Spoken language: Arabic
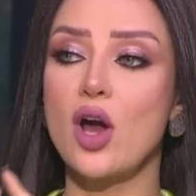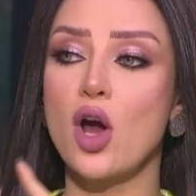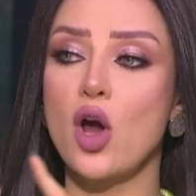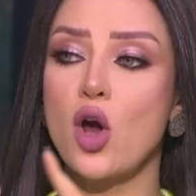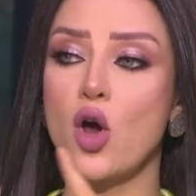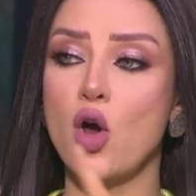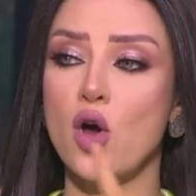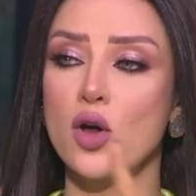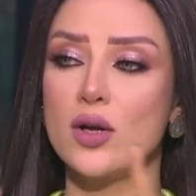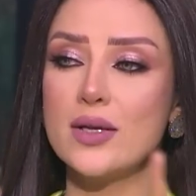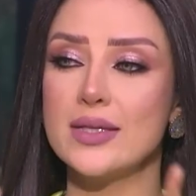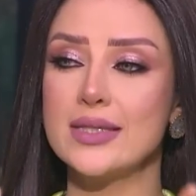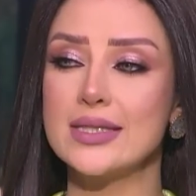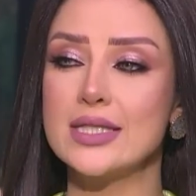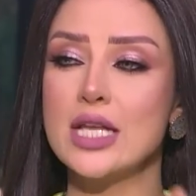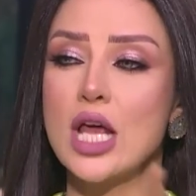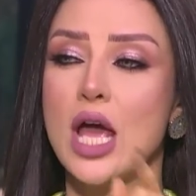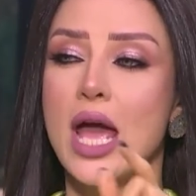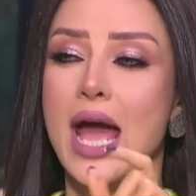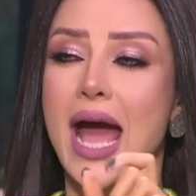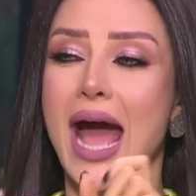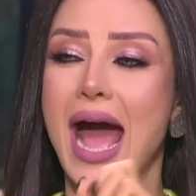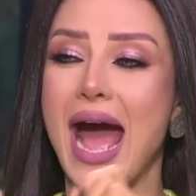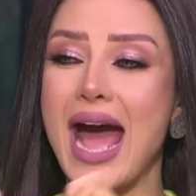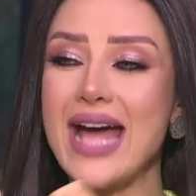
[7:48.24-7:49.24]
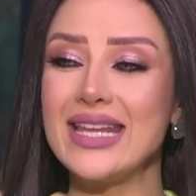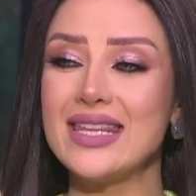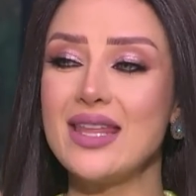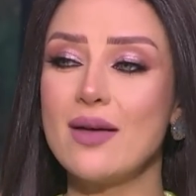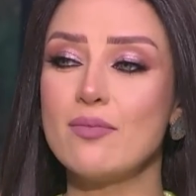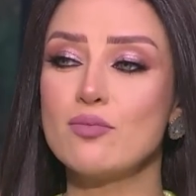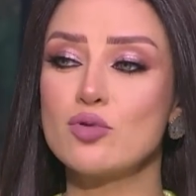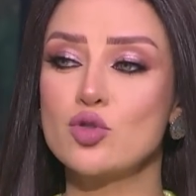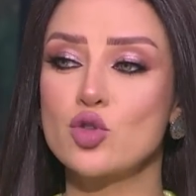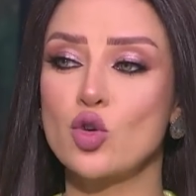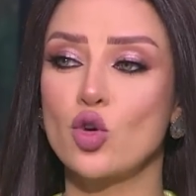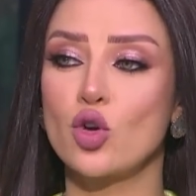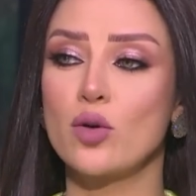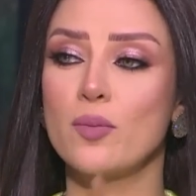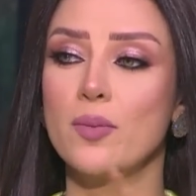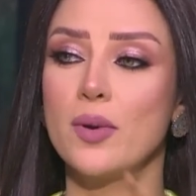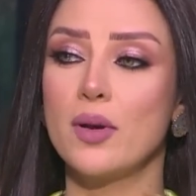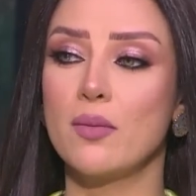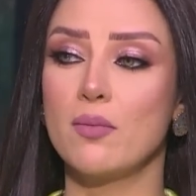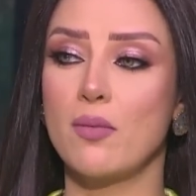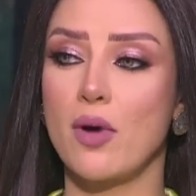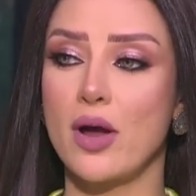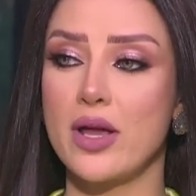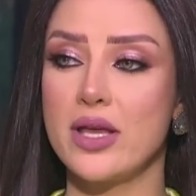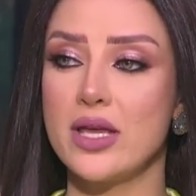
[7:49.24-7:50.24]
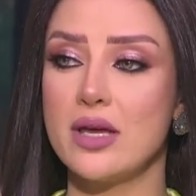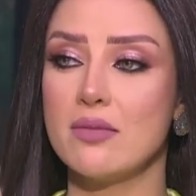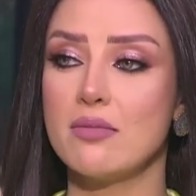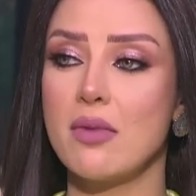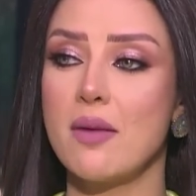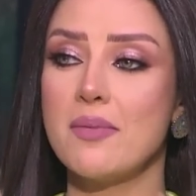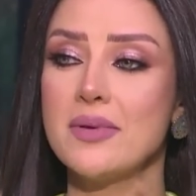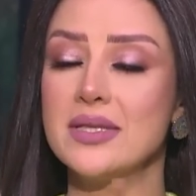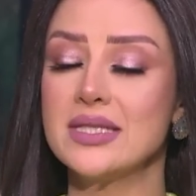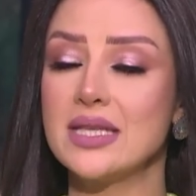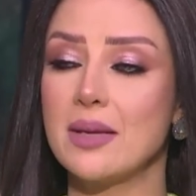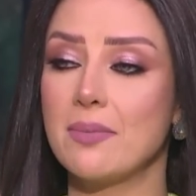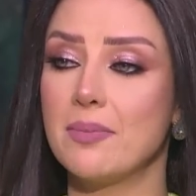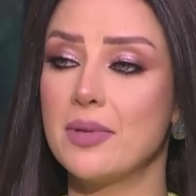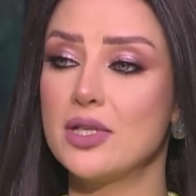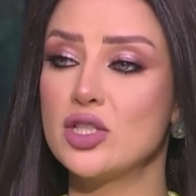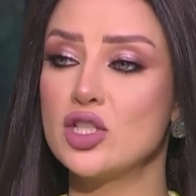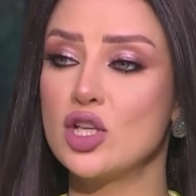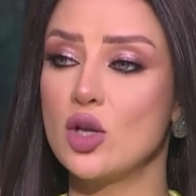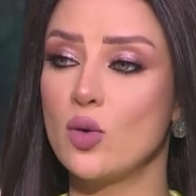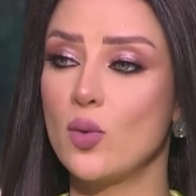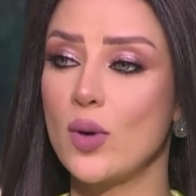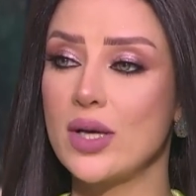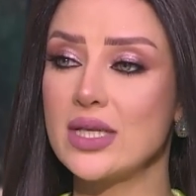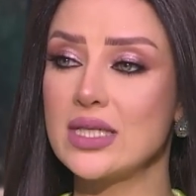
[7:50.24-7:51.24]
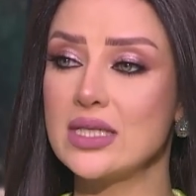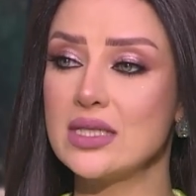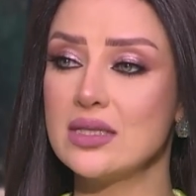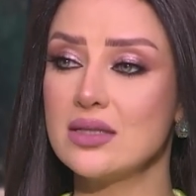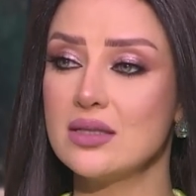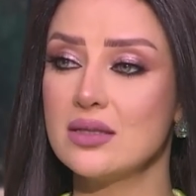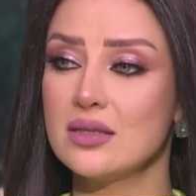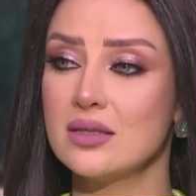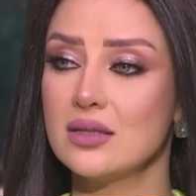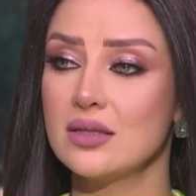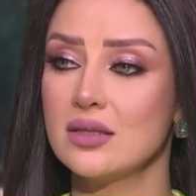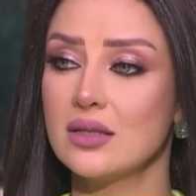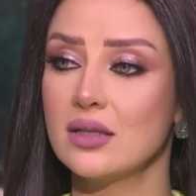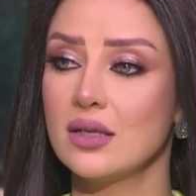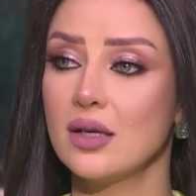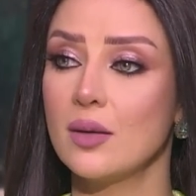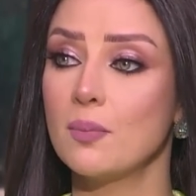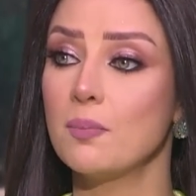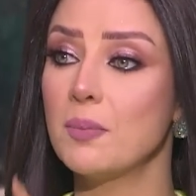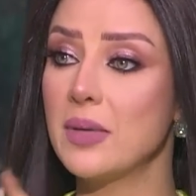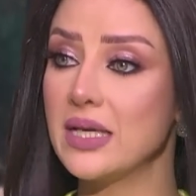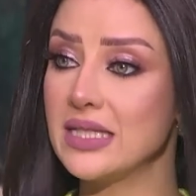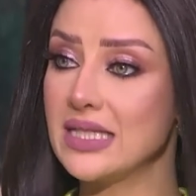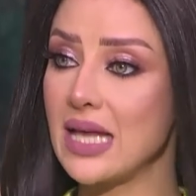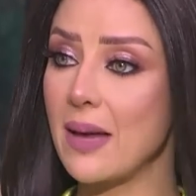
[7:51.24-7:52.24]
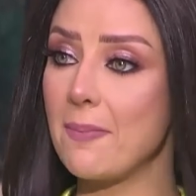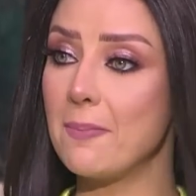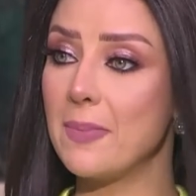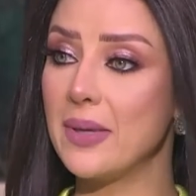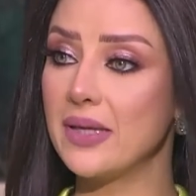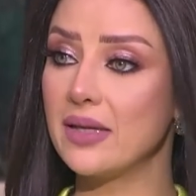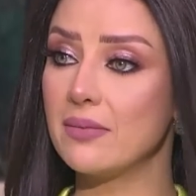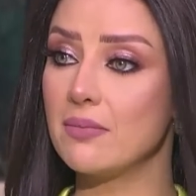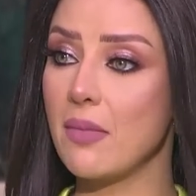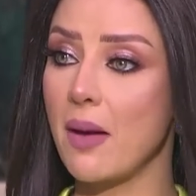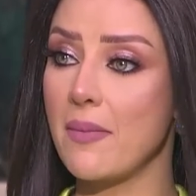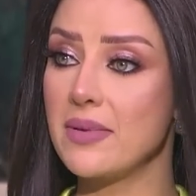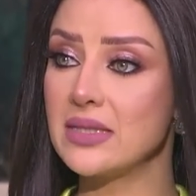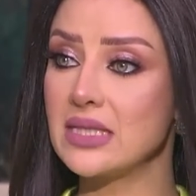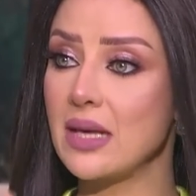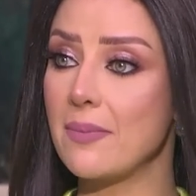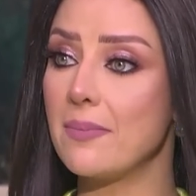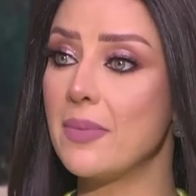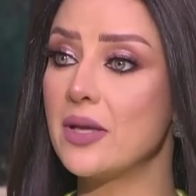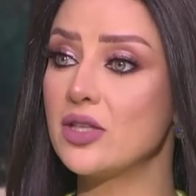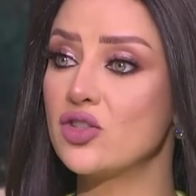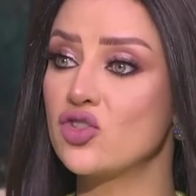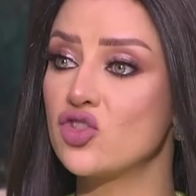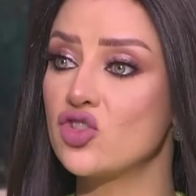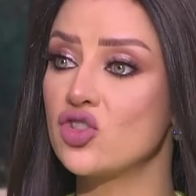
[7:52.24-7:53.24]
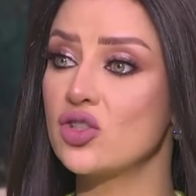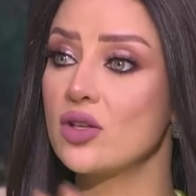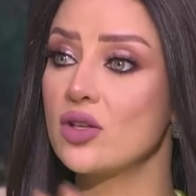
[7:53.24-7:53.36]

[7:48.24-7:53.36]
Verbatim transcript: خالص عدم شرب الميه ممكن. ما بيثبتش الوزن ممكن لو بيثبت ما بيثبتش اه